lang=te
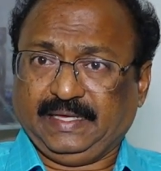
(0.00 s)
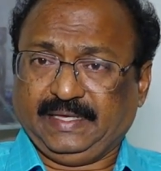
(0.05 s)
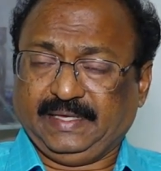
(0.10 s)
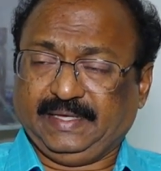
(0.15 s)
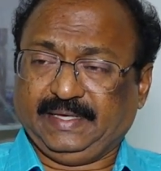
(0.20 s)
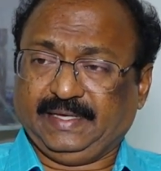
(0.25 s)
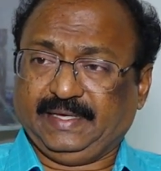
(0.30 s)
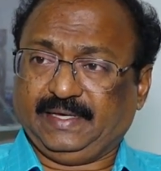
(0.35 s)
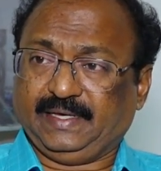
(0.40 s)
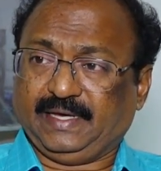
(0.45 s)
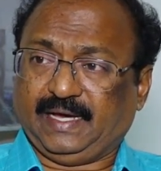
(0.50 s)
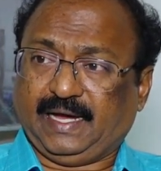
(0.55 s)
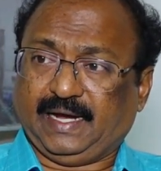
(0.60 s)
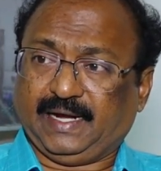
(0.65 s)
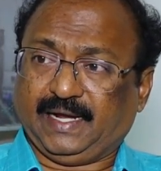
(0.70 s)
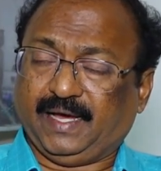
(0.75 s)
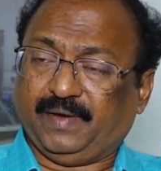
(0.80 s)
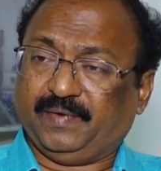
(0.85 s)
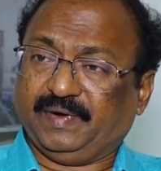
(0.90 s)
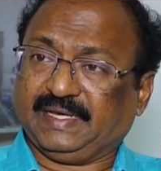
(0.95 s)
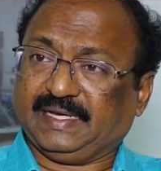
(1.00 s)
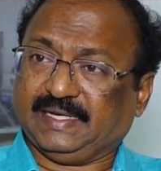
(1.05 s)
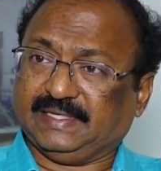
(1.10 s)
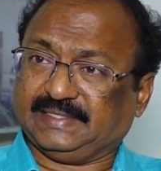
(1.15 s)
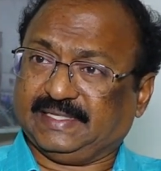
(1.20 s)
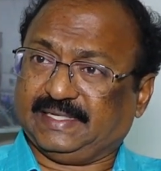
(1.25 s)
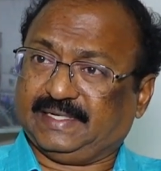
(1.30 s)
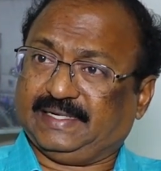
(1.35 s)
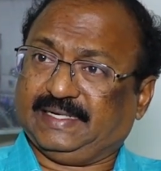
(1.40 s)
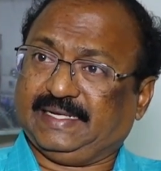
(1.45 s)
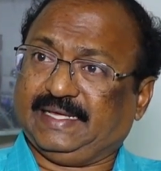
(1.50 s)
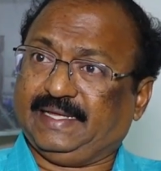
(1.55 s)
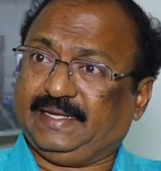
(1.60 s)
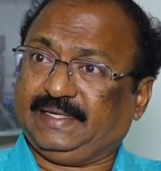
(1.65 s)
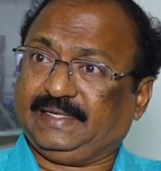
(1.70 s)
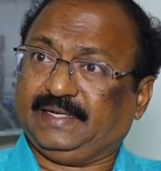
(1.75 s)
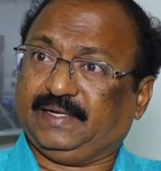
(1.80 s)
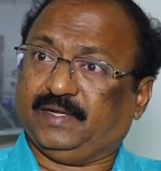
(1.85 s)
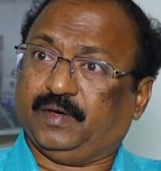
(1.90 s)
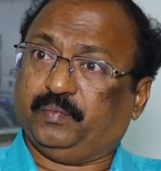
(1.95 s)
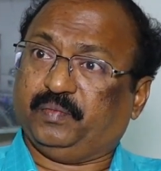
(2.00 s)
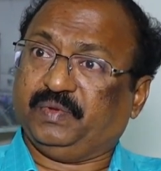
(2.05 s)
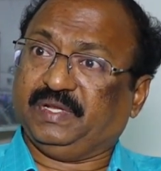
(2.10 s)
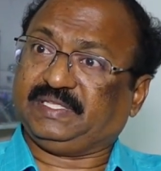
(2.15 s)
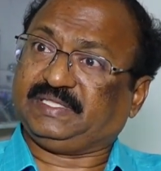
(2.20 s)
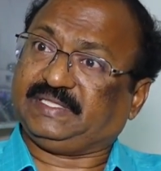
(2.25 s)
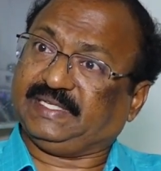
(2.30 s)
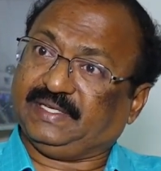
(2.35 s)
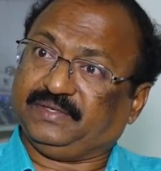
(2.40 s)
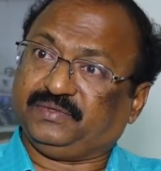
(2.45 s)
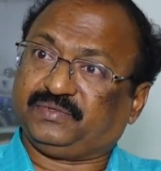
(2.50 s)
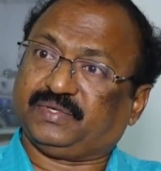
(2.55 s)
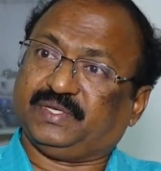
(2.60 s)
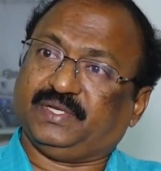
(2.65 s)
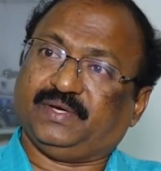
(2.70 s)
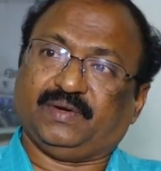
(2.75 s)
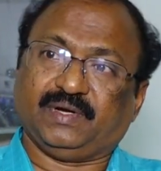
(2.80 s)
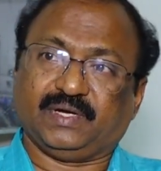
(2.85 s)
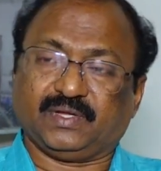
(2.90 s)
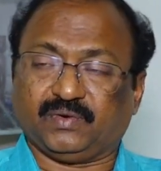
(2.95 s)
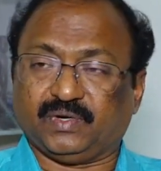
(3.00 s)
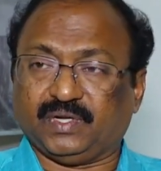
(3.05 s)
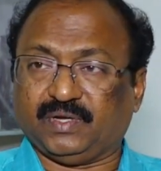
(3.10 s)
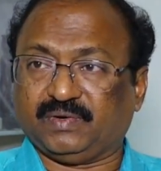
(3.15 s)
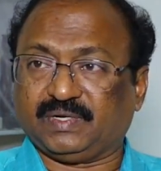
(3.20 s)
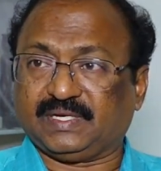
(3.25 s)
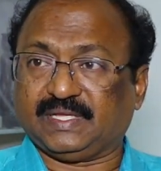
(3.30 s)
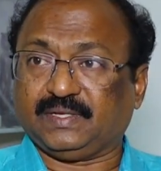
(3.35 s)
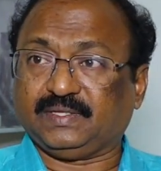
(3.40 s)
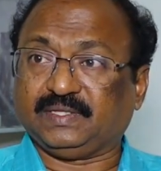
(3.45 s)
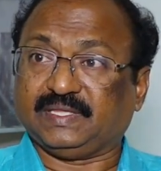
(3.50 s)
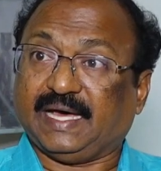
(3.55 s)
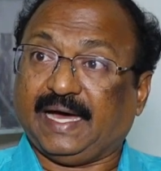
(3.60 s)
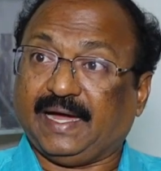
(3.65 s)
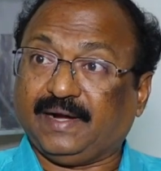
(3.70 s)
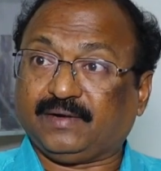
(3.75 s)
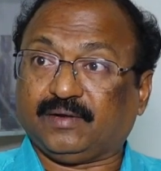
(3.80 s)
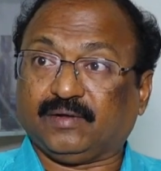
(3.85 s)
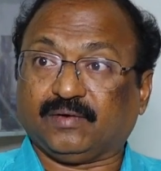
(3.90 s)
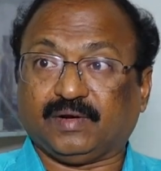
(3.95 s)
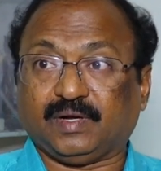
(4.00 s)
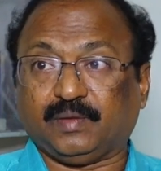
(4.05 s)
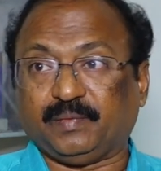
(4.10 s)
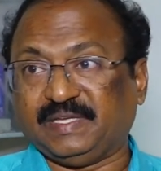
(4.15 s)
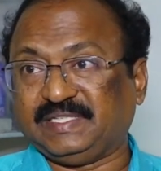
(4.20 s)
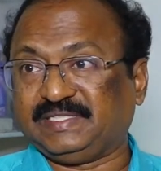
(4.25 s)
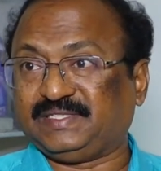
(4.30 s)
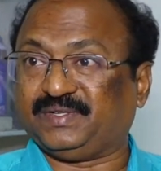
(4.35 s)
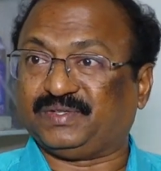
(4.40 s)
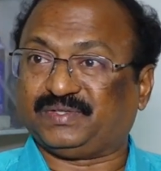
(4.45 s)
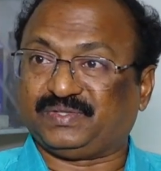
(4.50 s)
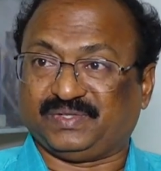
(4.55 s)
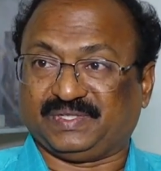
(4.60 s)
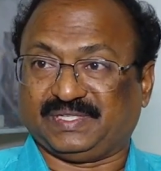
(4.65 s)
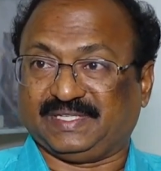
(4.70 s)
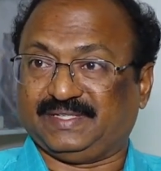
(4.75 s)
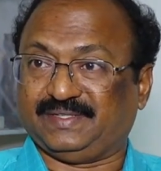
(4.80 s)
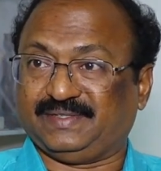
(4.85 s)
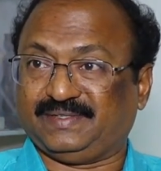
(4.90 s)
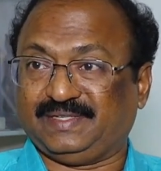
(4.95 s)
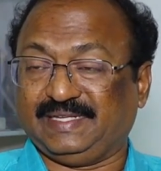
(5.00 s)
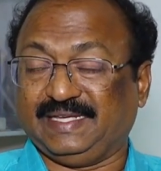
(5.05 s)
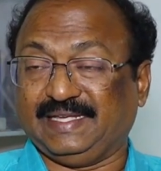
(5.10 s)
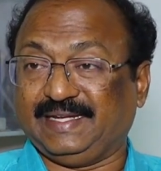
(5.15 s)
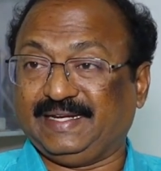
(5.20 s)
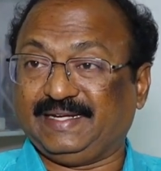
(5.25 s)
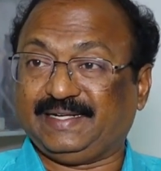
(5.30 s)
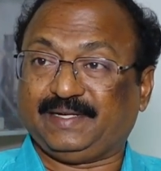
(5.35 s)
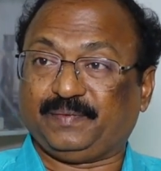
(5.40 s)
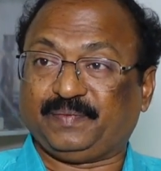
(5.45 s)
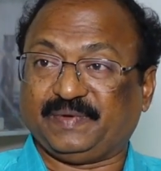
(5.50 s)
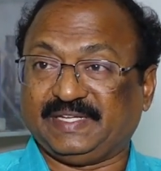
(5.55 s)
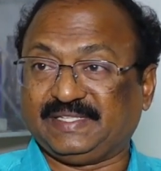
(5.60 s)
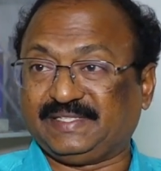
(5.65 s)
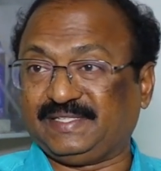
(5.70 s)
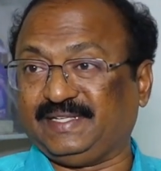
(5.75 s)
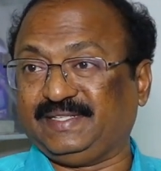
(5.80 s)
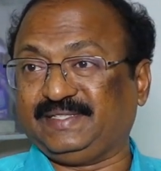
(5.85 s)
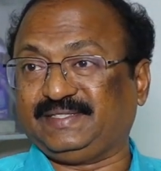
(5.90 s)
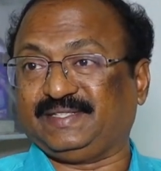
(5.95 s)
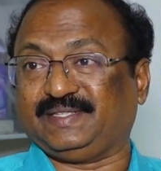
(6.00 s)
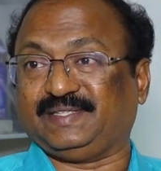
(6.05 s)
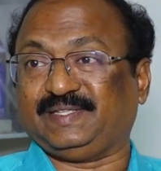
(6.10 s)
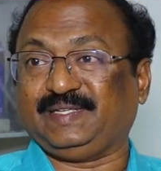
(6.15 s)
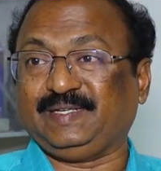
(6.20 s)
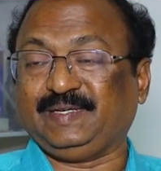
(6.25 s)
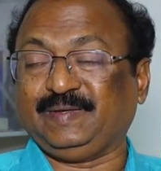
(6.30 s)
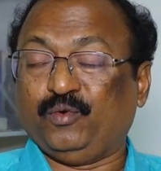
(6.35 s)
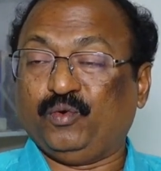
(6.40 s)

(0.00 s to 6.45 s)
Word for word: ఈ హడావిడిగా జరగడానికి డబ్బులు చేయించుకునే వాళ్ళు కూడా ఉంటారు దాంట్లో కూడా మంచి వస్తుంటాయి నేను ఏంటంటే పరిశీలించింది